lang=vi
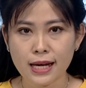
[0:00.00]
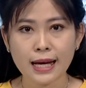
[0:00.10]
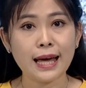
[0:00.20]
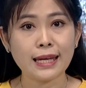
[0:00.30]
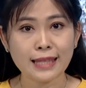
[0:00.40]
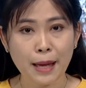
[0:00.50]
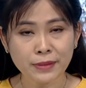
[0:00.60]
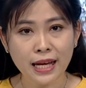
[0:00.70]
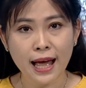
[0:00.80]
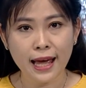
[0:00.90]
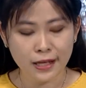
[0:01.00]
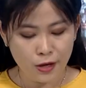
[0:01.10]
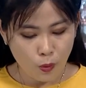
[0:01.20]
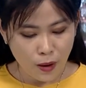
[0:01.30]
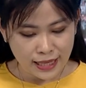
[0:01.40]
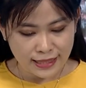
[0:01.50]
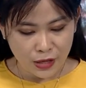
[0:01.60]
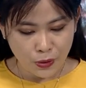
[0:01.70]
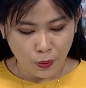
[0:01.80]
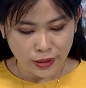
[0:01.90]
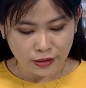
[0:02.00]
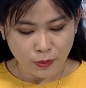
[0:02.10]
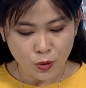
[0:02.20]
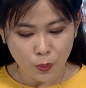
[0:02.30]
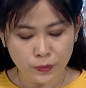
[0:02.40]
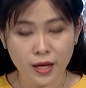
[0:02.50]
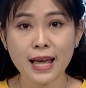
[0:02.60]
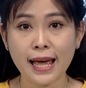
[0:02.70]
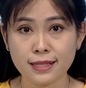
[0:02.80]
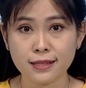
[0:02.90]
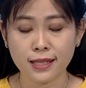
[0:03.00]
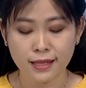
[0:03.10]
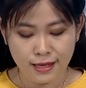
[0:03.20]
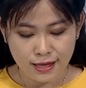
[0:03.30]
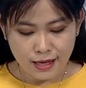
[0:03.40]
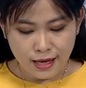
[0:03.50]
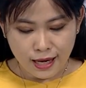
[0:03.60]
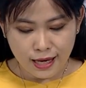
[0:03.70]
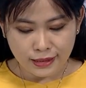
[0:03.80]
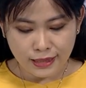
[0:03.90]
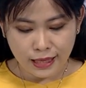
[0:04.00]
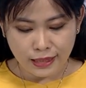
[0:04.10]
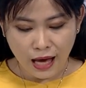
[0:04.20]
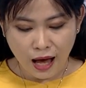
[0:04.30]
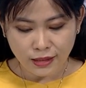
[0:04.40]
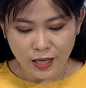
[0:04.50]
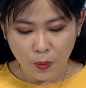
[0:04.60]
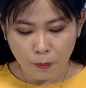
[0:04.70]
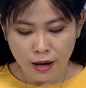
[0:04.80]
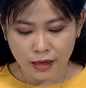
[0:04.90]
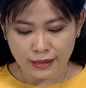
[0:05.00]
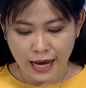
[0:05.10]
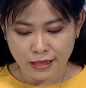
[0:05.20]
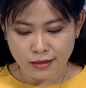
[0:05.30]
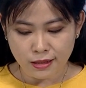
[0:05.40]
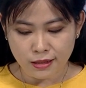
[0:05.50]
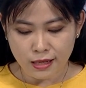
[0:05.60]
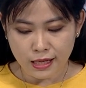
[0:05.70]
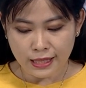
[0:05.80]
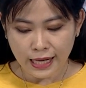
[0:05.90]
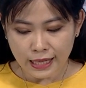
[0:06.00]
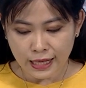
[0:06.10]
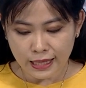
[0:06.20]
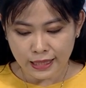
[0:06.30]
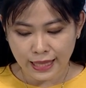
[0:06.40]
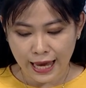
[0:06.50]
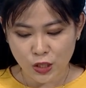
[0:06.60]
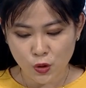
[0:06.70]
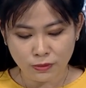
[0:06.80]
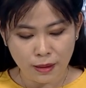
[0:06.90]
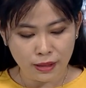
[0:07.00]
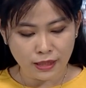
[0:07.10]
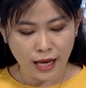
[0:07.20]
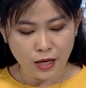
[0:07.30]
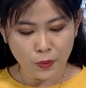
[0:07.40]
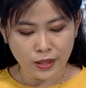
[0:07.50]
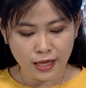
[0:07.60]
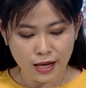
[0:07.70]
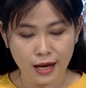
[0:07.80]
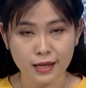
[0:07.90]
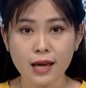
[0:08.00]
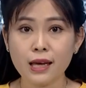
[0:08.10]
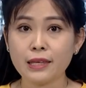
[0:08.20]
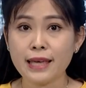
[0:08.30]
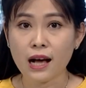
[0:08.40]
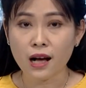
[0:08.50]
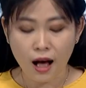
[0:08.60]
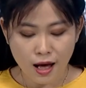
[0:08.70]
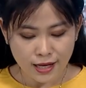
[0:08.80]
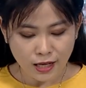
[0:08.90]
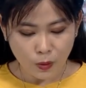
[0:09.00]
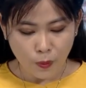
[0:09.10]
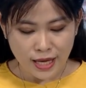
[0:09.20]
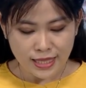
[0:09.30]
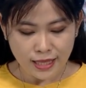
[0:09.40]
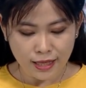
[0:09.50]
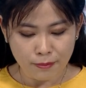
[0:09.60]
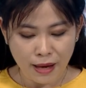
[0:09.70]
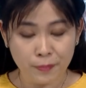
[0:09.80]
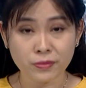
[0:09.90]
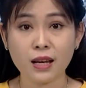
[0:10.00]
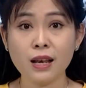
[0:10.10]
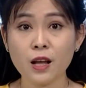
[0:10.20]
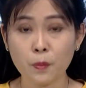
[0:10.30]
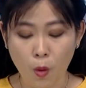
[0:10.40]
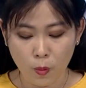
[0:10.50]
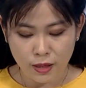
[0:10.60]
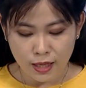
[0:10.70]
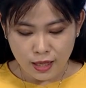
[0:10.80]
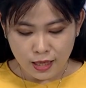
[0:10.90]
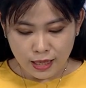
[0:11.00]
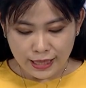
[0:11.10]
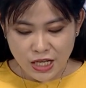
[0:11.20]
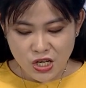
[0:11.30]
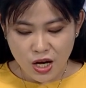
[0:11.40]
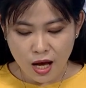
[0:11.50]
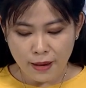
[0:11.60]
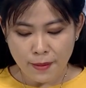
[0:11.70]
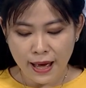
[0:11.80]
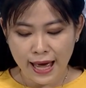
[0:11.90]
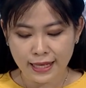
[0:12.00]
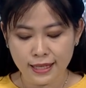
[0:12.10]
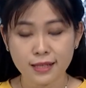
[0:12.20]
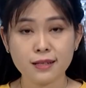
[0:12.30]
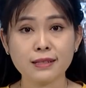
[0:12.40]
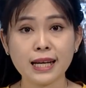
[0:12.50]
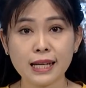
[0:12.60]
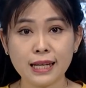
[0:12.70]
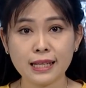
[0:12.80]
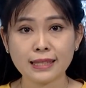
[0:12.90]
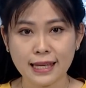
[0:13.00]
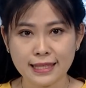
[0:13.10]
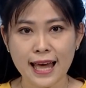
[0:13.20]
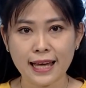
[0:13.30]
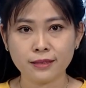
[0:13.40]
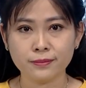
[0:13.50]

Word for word: Ngày 8 tháng 2 qua nhà nội tiếp xúc với 2 người. Hiện chị Võ Thị Ngọc Mơ đã được đưa ly cách ly tại Trung tâm Y tế huyện Vĩnh Lợi và có kết quả xét nghiệm âm tính lần 1. Các trường hợp F2 được cách ly tại nhà.